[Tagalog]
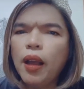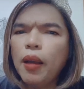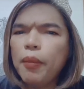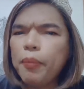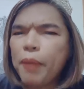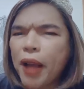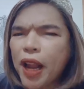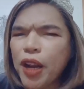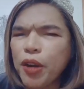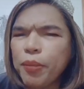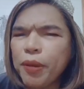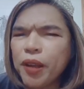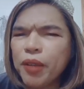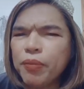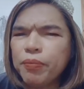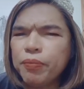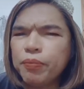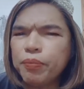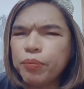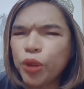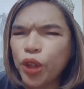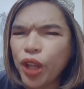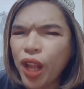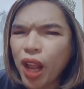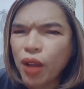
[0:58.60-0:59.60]
Paano ba
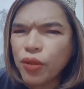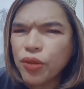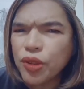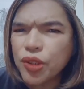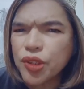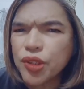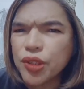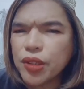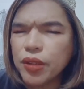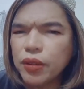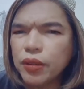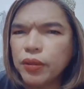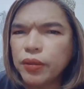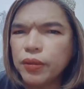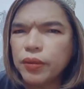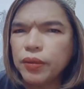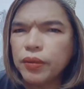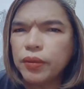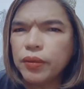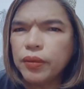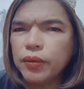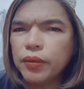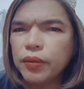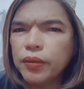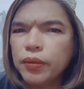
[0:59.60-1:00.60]
pronounce? Graduate.
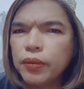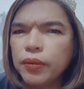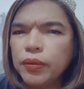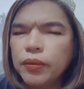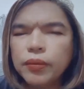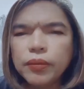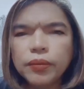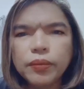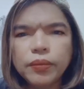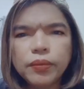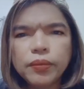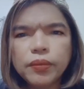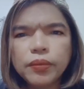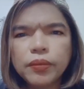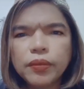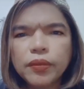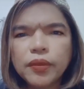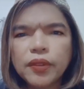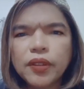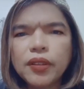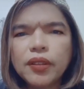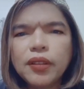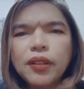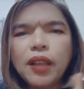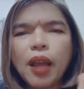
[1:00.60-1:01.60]
Hmm.
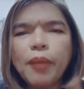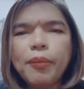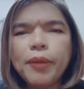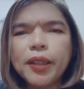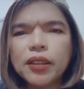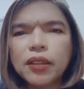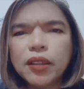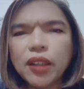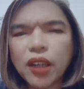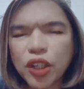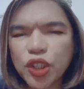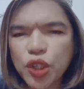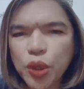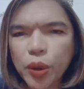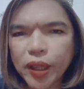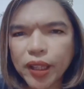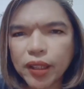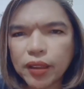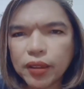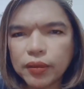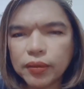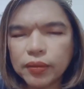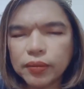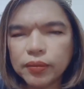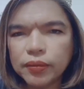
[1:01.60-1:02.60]
Dapat graduate.
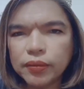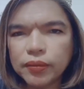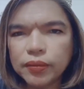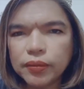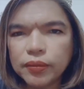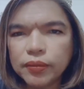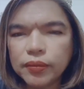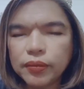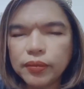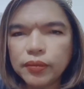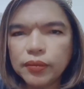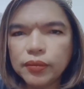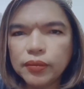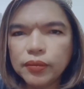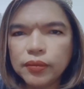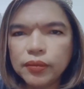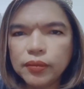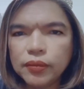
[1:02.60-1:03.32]
Huh?